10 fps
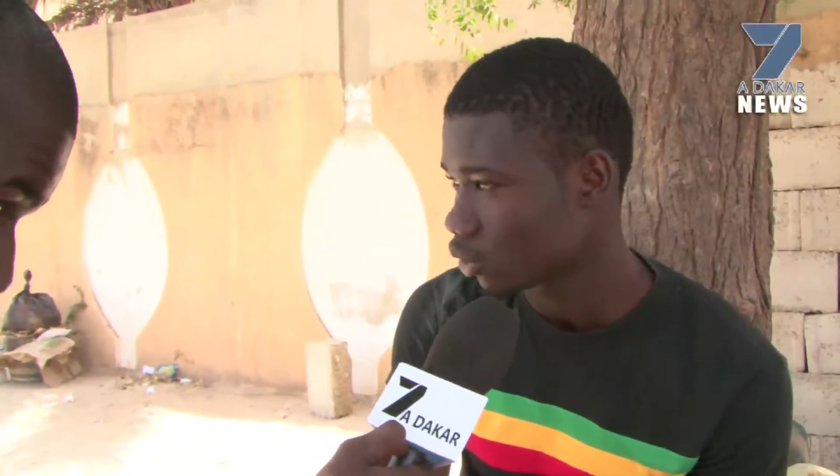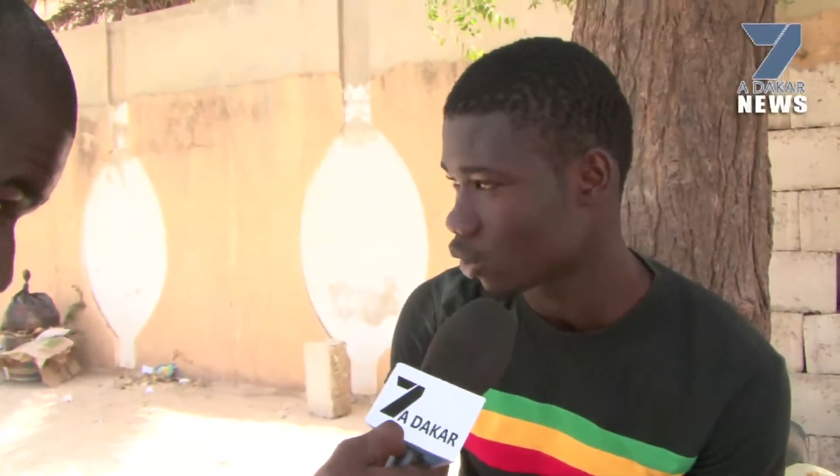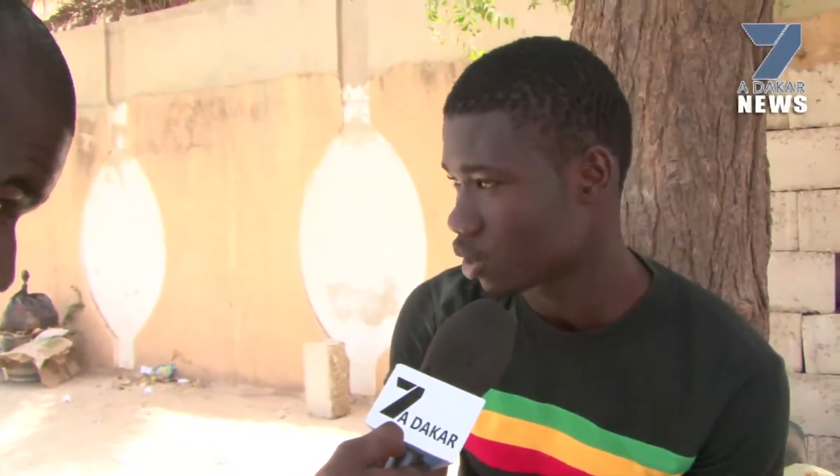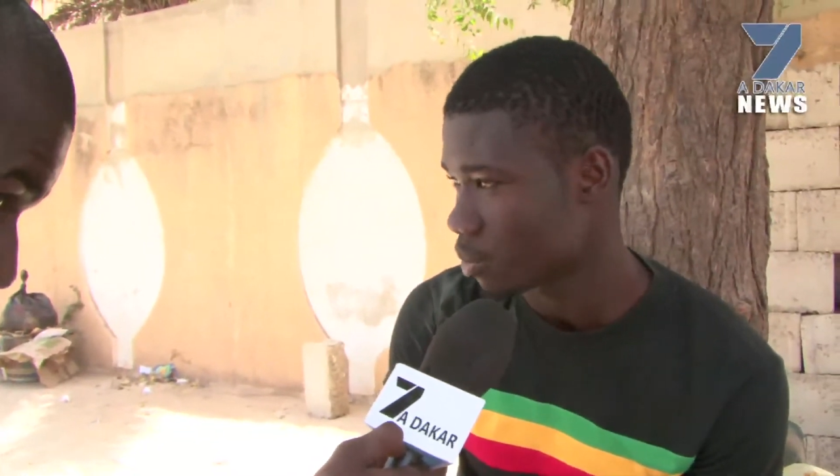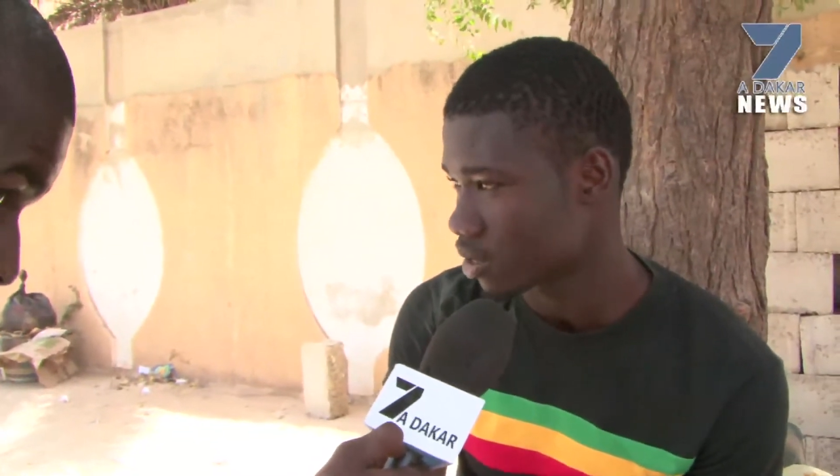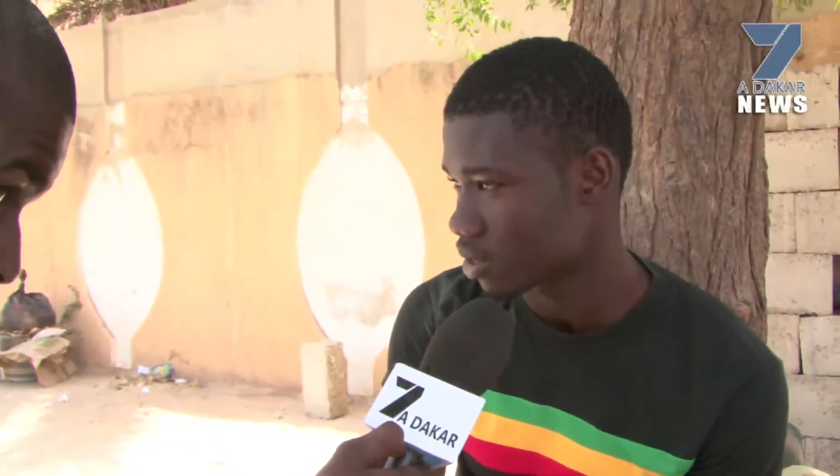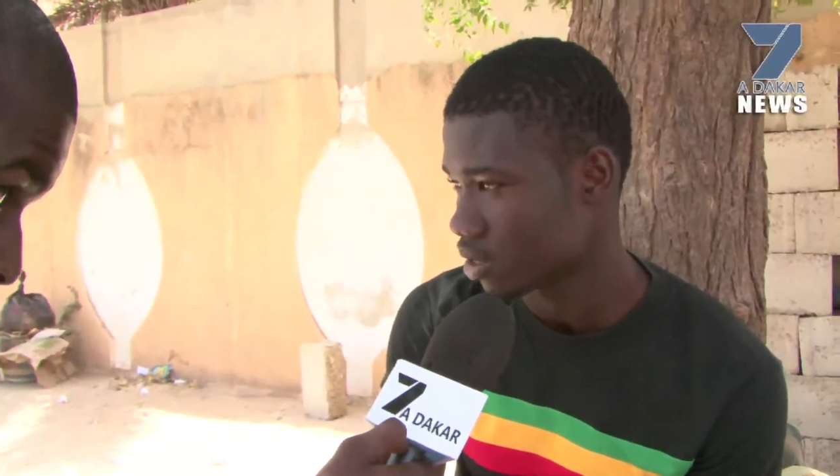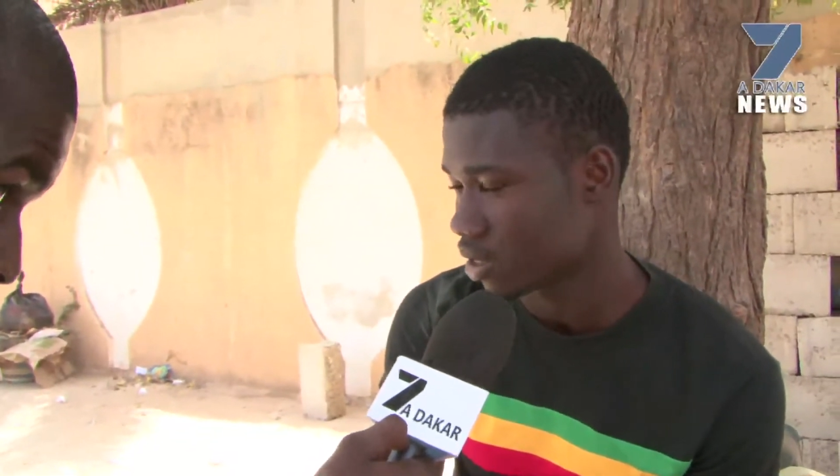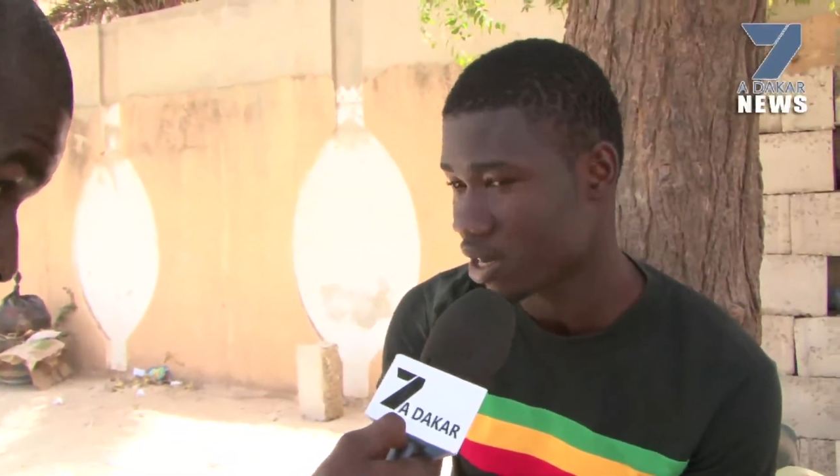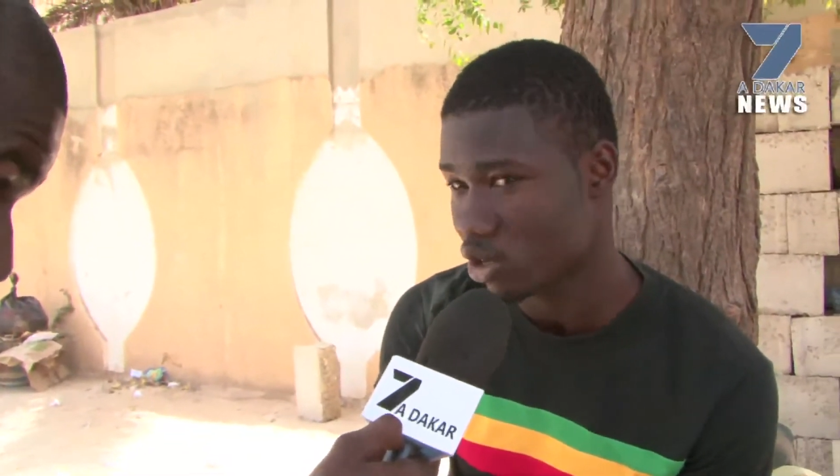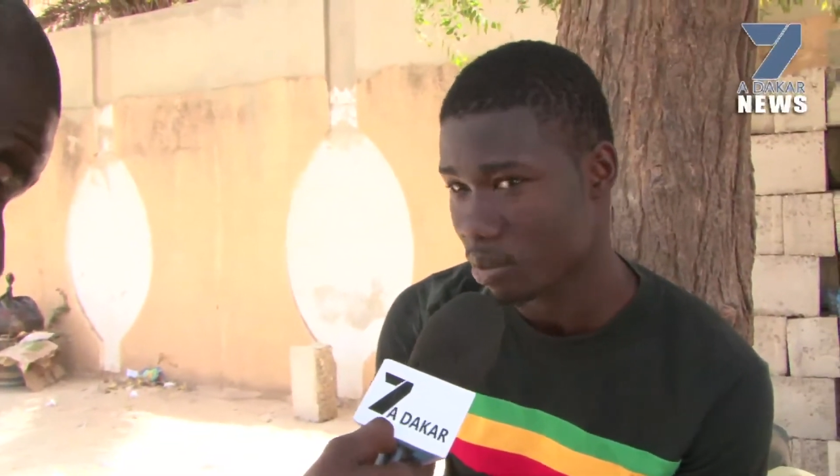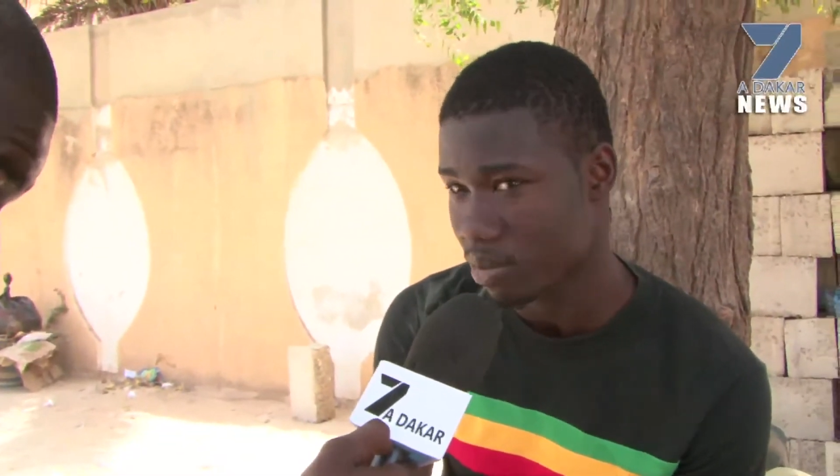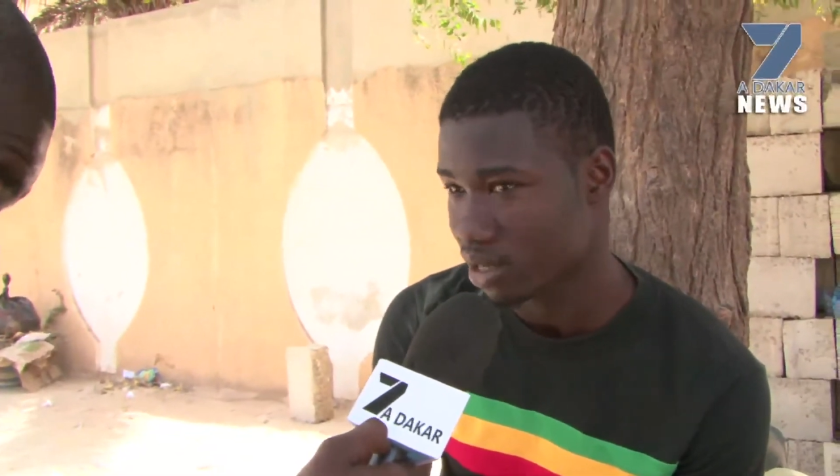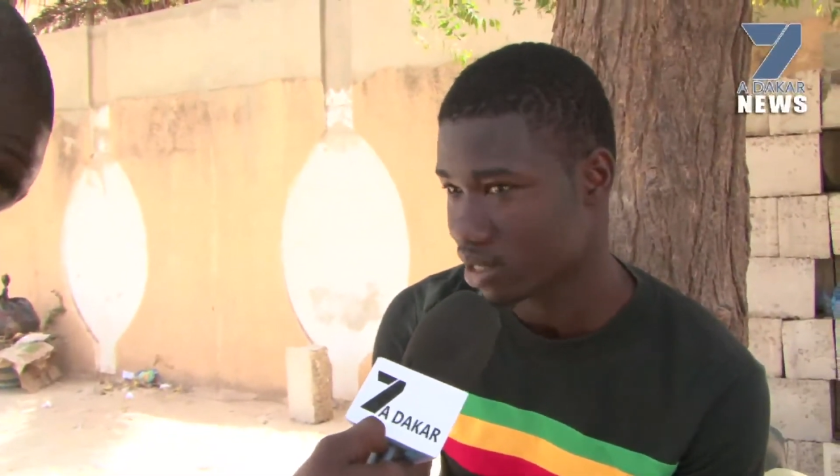Donc je pense que c'est très normal